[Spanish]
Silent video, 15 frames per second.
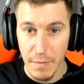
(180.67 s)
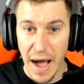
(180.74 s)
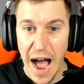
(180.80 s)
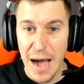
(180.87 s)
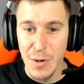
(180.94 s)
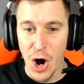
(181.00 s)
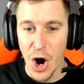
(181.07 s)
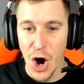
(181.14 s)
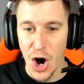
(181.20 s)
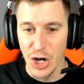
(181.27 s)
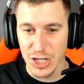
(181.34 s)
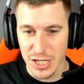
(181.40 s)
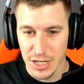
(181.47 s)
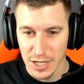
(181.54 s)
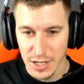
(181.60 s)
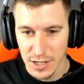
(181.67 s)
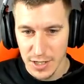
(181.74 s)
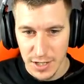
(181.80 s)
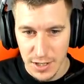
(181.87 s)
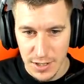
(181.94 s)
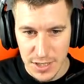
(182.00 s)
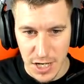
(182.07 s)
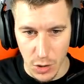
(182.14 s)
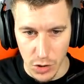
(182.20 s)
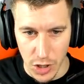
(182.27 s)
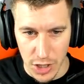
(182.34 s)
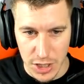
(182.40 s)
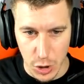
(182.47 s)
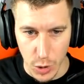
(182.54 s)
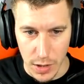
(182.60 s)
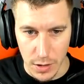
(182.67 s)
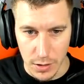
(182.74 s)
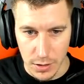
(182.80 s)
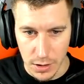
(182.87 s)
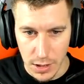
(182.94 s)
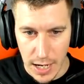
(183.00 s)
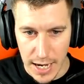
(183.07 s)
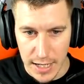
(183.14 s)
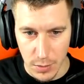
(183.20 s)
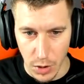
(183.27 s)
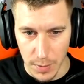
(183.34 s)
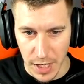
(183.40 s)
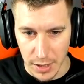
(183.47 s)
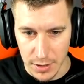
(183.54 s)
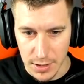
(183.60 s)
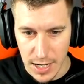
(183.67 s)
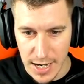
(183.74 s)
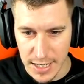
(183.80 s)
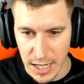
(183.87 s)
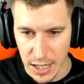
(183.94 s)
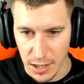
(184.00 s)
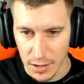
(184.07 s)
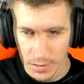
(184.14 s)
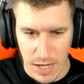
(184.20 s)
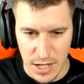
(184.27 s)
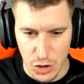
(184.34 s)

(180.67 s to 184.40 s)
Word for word: ¡Vamos! Segundo destruido. Hay que volver. Hay que ir.